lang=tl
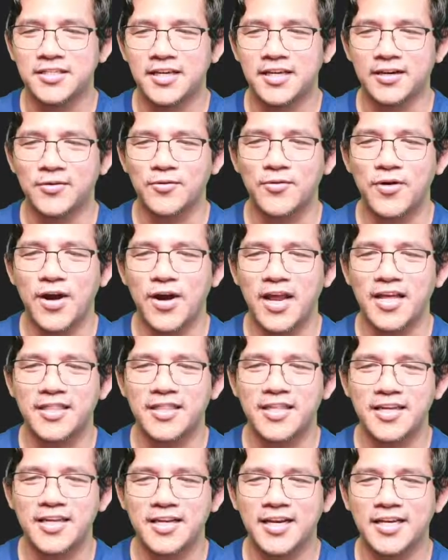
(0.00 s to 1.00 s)
Kuha
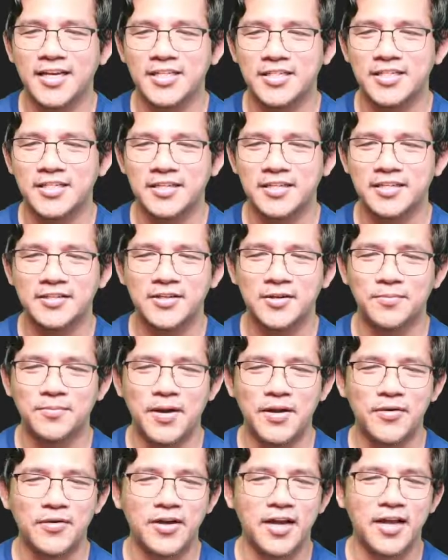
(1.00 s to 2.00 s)
natin yung last. So,
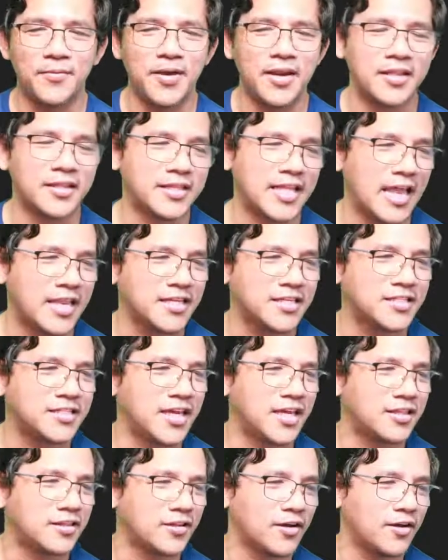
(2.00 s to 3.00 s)
paano gagawin?
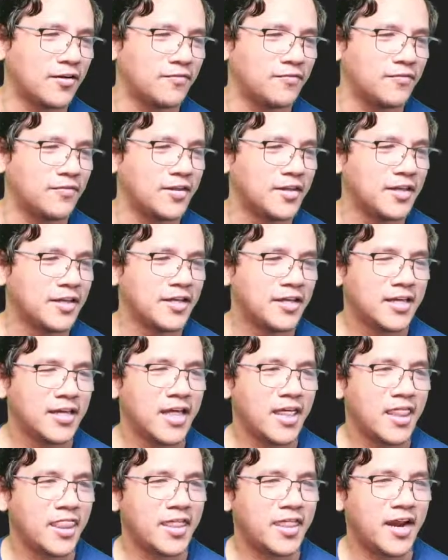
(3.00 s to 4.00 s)
Tangent of
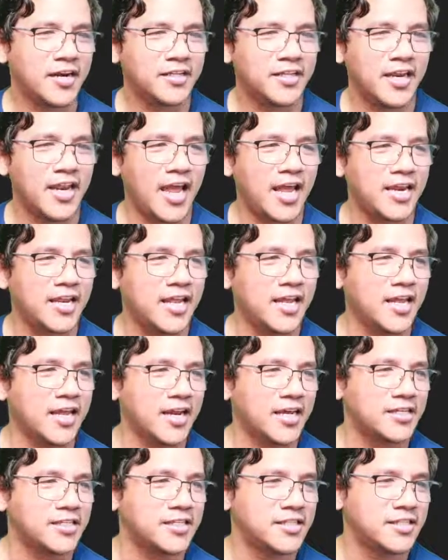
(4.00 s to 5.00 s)
39
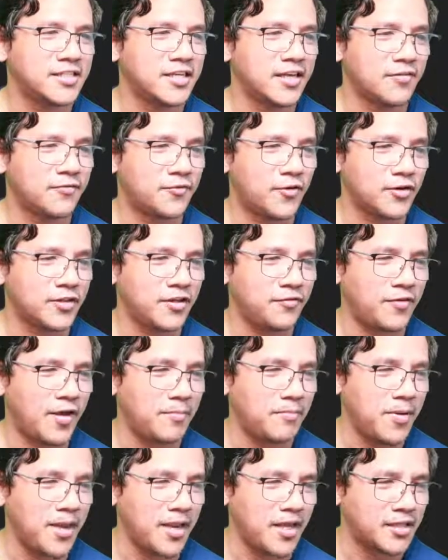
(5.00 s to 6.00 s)
degrees,
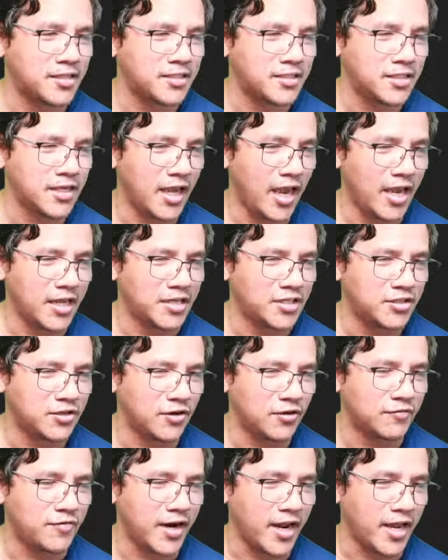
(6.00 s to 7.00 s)
45 minutes, h
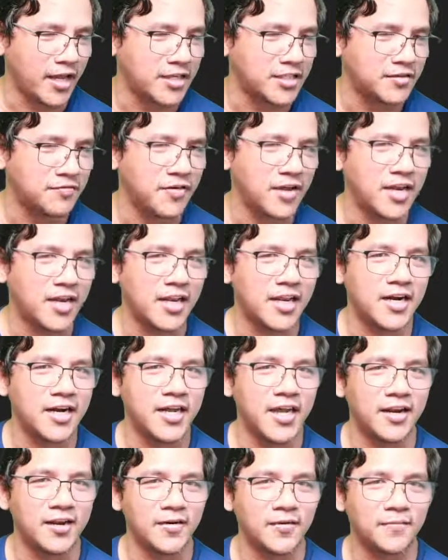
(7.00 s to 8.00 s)
over x. Very clear
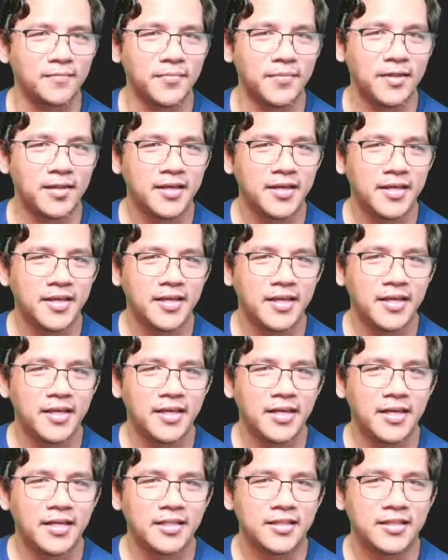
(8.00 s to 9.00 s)
yan, no?
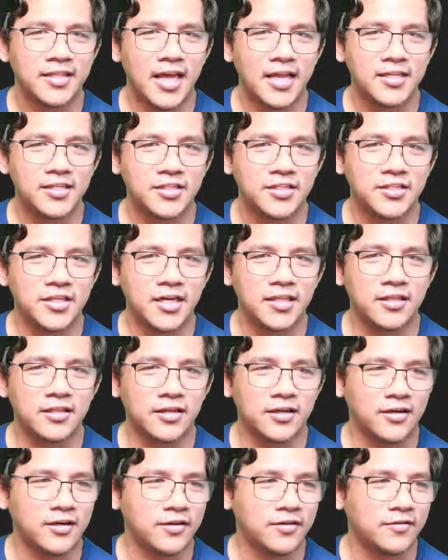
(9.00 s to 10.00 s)
Tangent
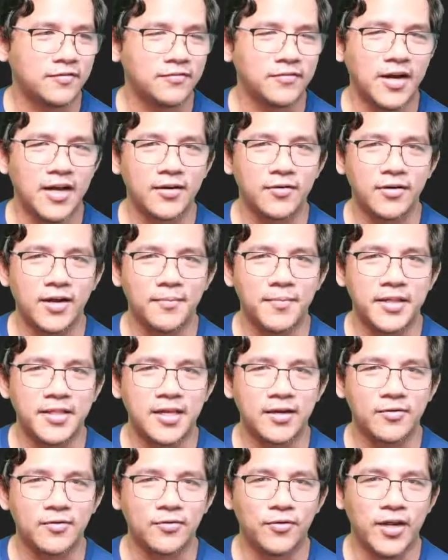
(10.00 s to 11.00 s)
of, anong gamitin
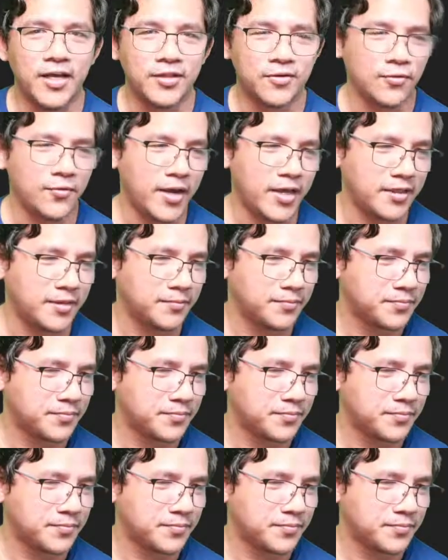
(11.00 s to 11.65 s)
kong kulay? Itong white.